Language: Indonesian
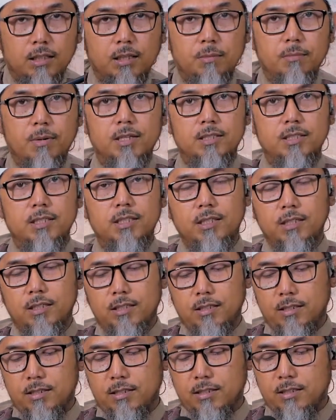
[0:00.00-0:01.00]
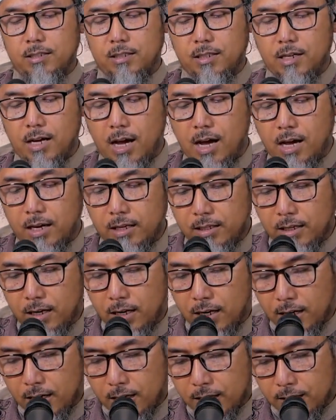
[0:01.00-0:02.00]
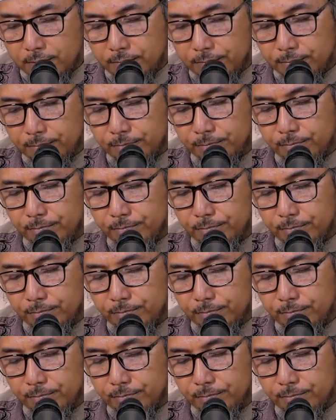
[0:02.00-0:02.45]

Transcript: ketimbang si si ayah.